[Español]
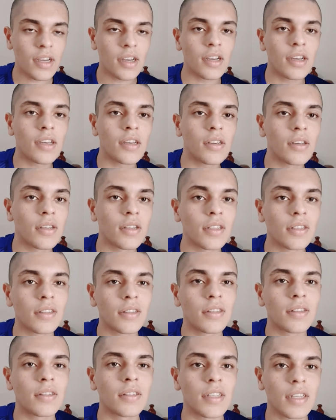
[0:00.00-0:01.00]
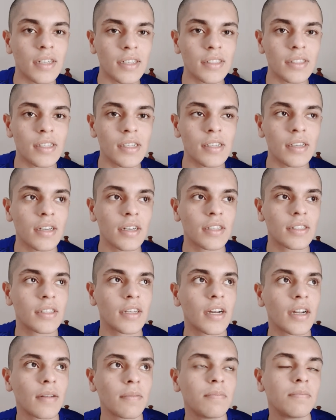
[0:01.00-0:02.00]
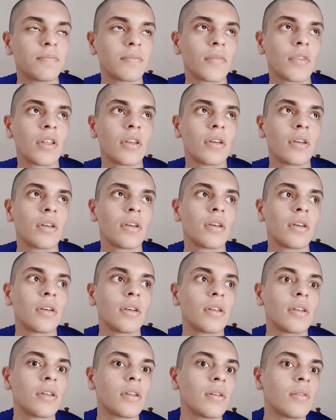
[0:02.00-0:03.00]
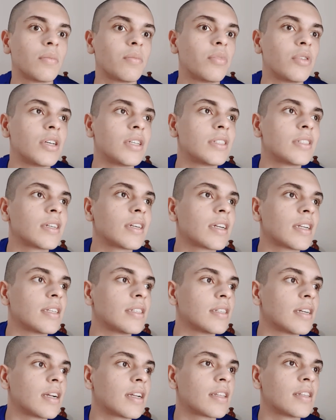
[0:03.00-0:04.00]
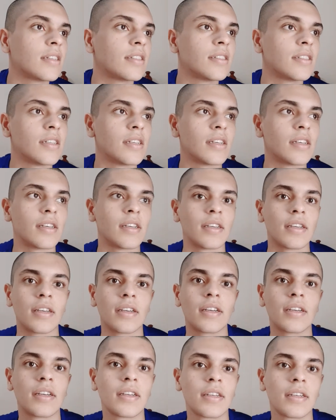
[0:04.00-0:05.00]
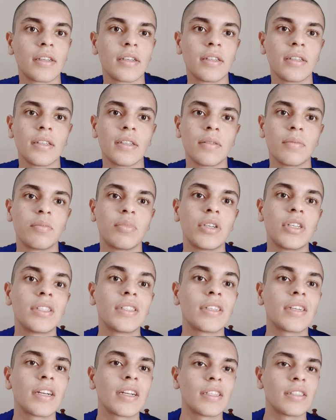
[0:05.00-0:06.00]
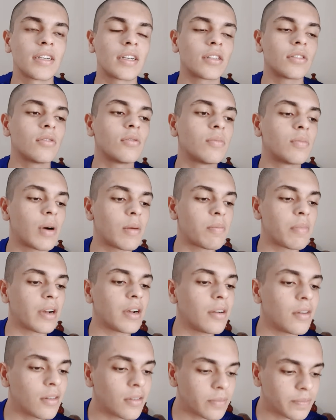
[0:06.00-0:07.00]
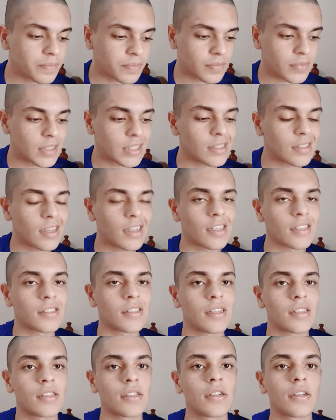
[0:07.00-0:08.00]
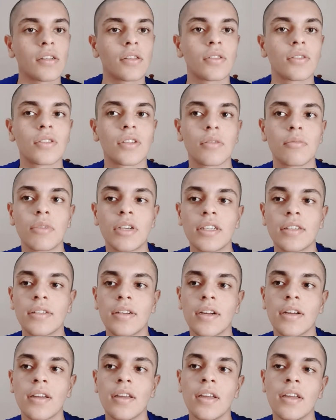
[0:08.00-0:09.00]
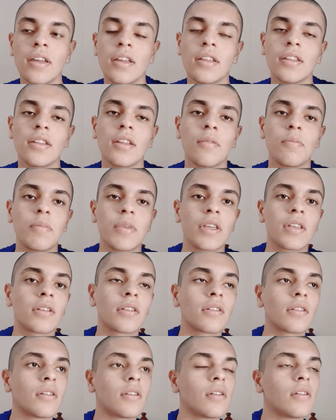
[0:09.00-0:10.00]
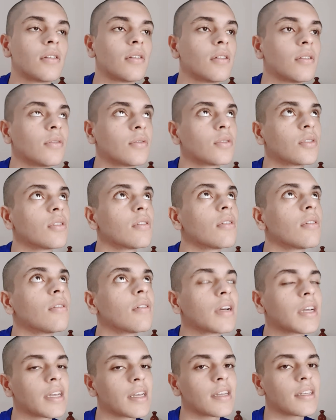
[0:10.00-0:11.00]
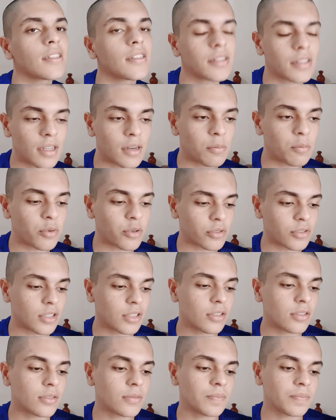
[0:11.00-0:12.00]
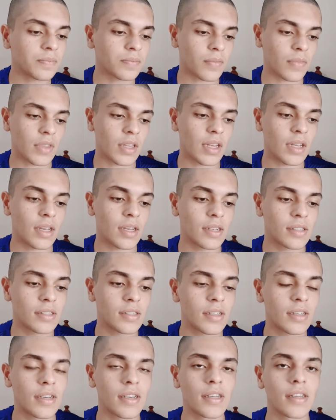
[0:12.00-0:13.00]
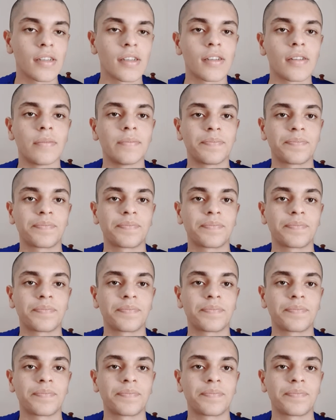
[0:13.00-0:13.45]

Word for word: Y tienes que ingresar, puedes ingresar desde, puedes ingresar tu papeleo desde que estás en quinto semestre. Te piden, todo lo que es el proceso es de que